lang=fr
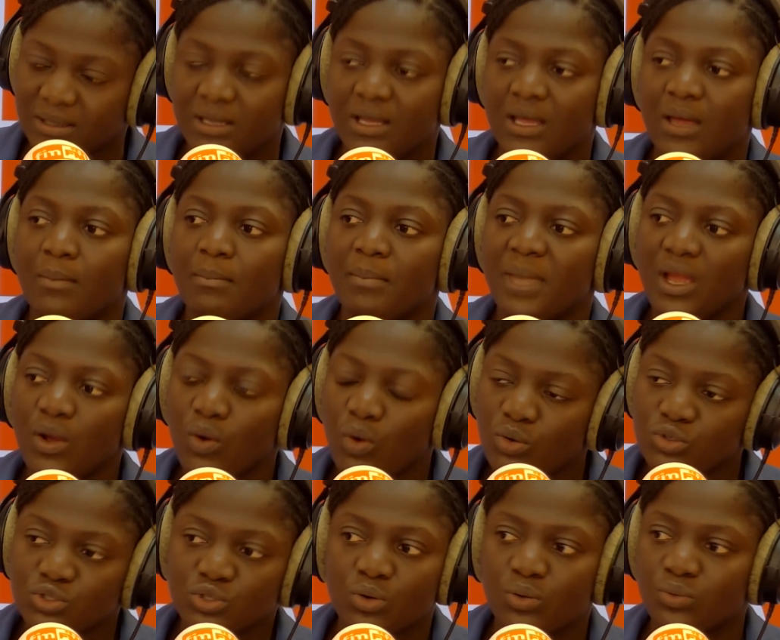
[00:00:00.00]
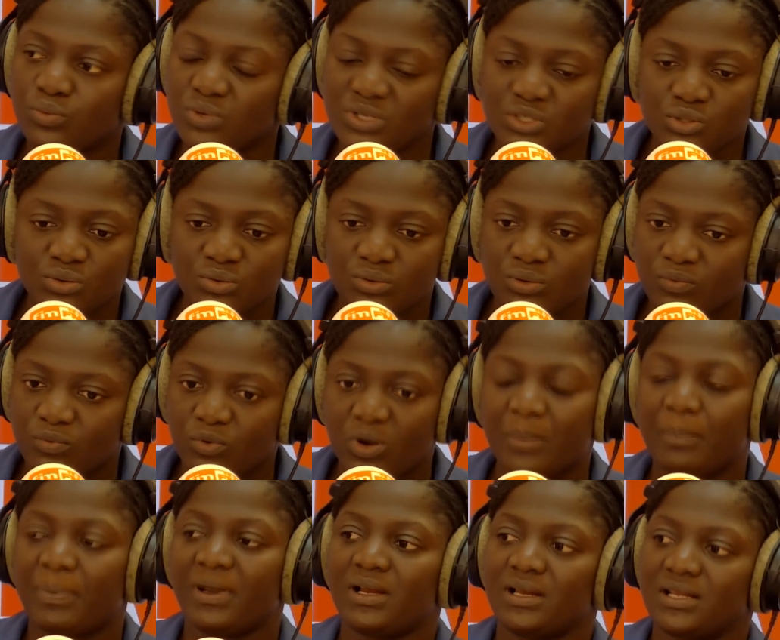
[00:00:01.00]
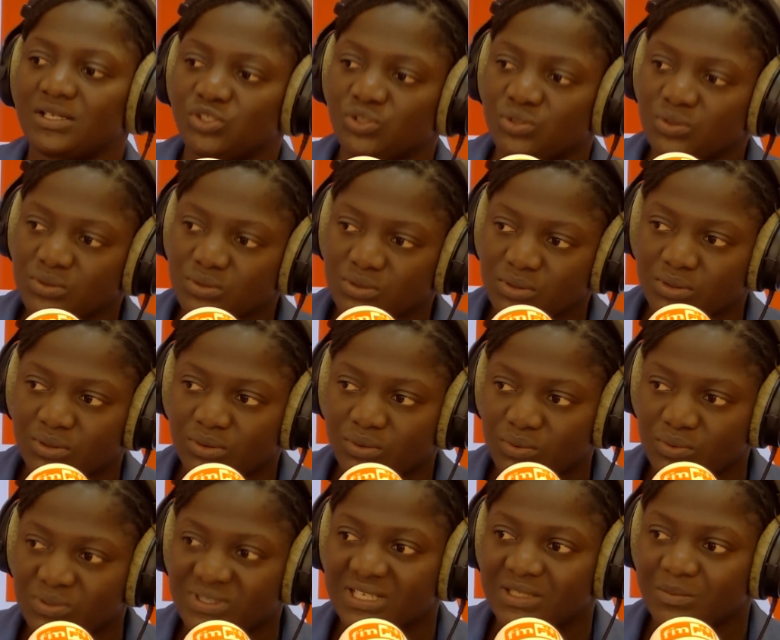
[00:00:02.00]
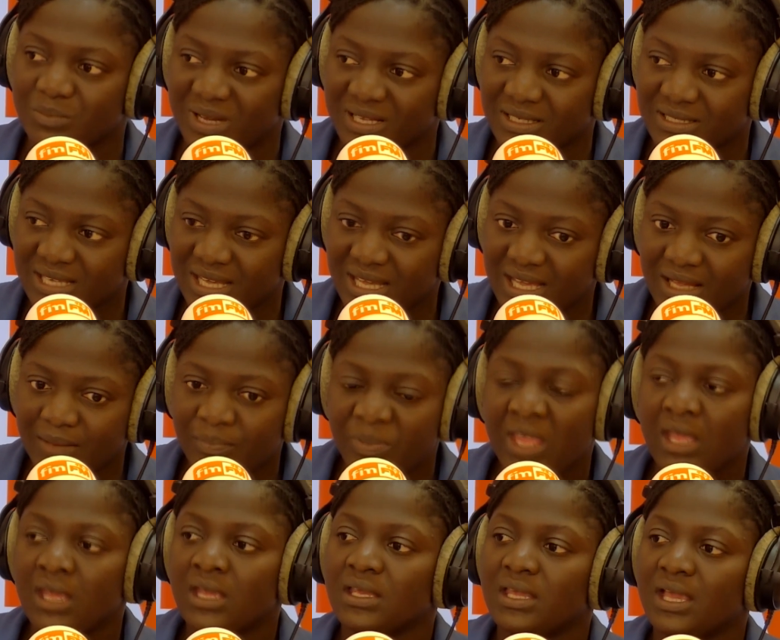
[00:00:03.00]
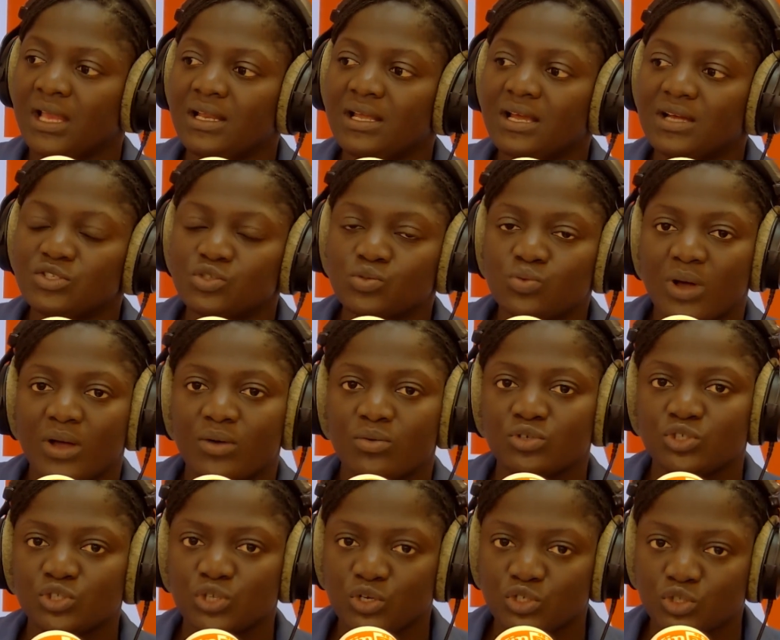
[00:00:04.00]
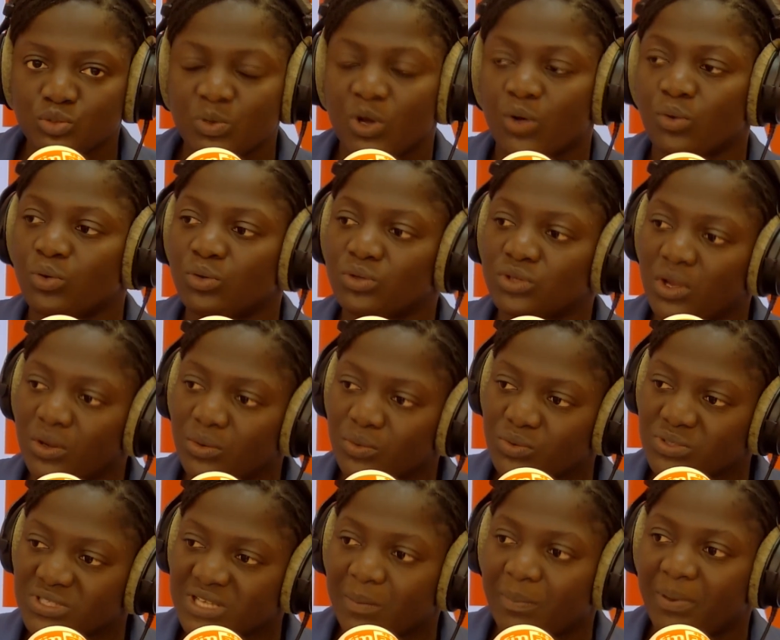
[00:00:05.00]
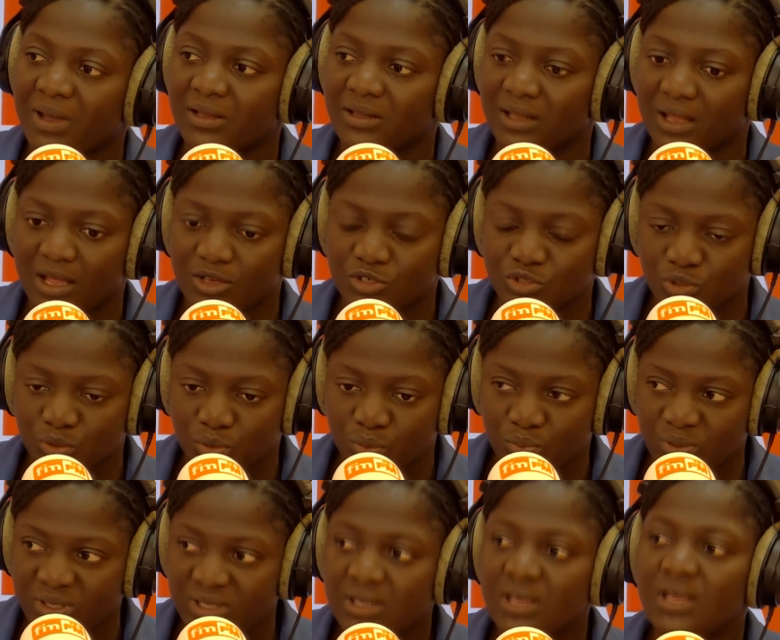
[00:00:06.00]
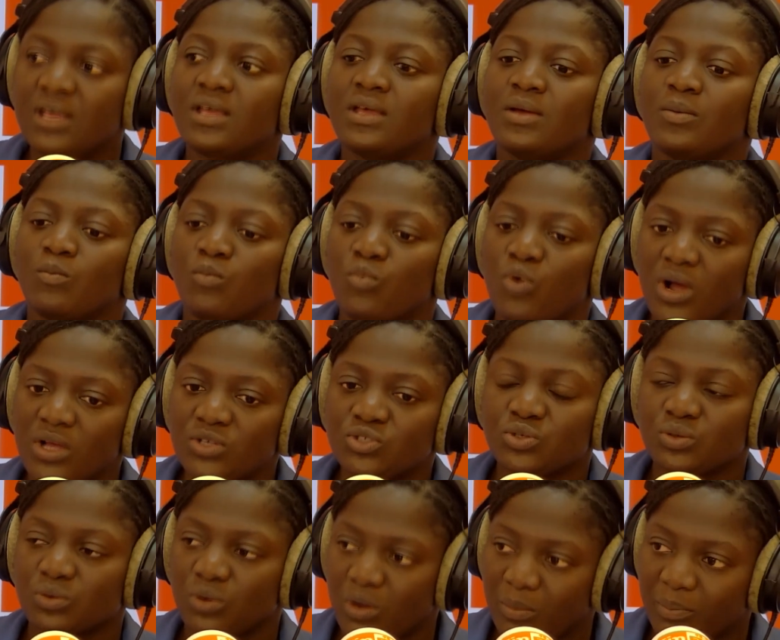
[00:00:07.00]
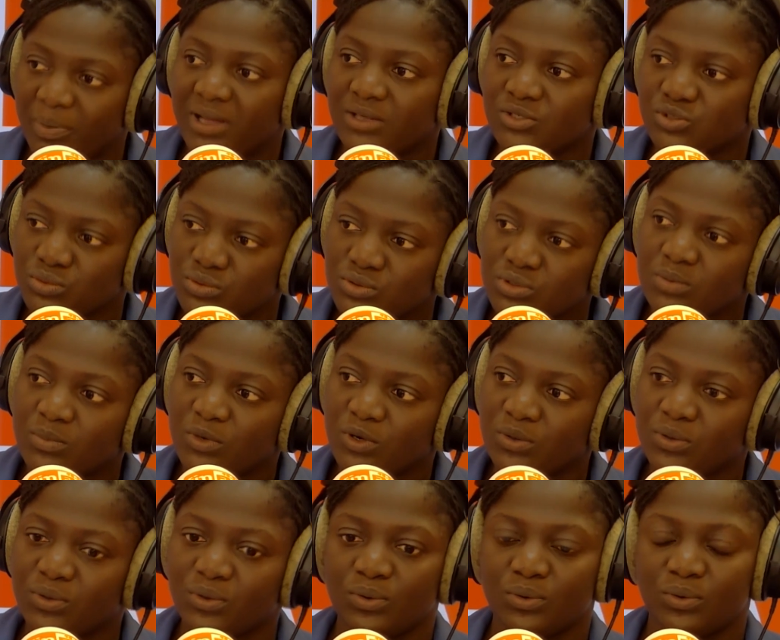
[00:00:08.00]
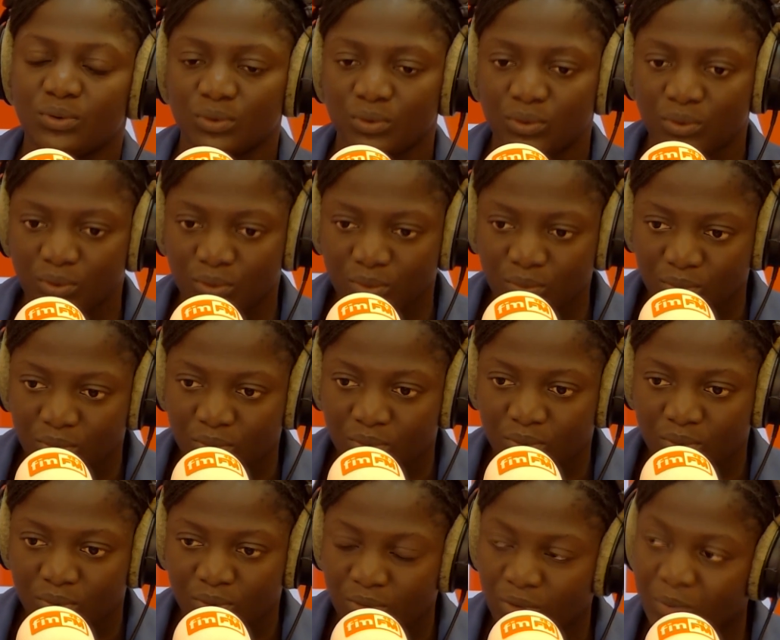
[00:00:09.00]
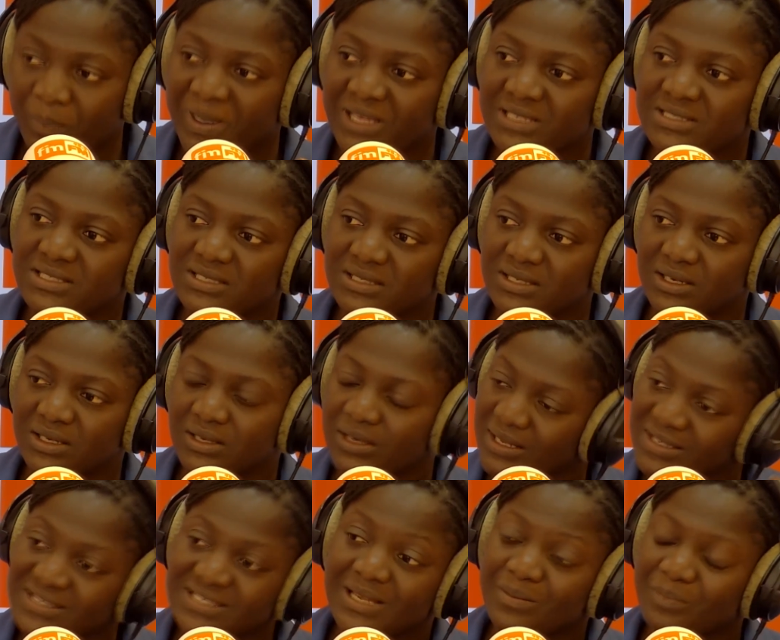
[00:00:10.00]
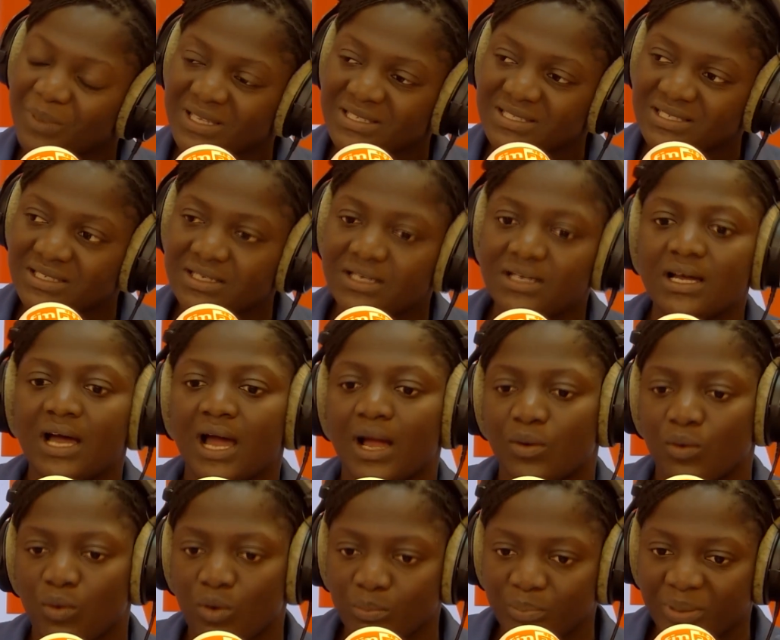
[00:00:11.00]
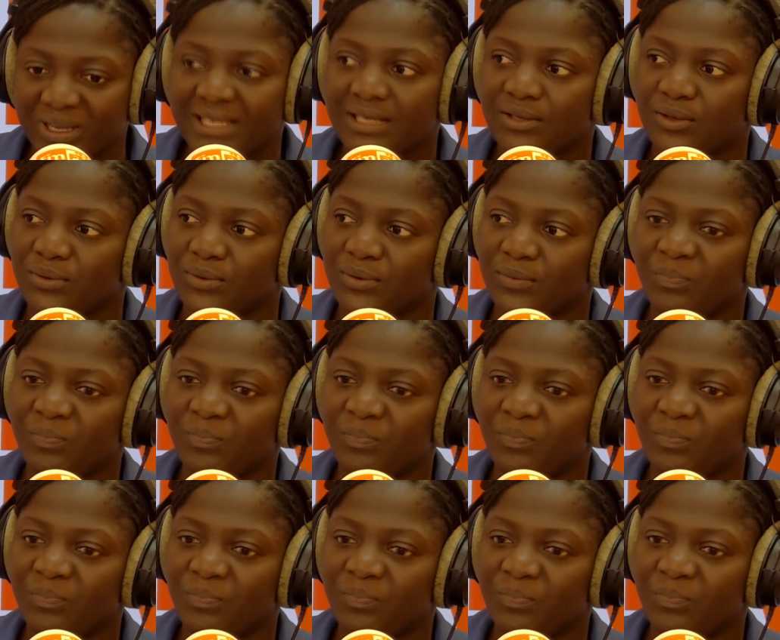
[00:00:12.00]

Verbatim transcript: Mais aujourd'hui, je ne vois pas les choses de cette manière. Quel qu'en soit le changement, le temps que ça prendra chez lui, moi, je comprends justement que le, président, l'ancien président, a compris que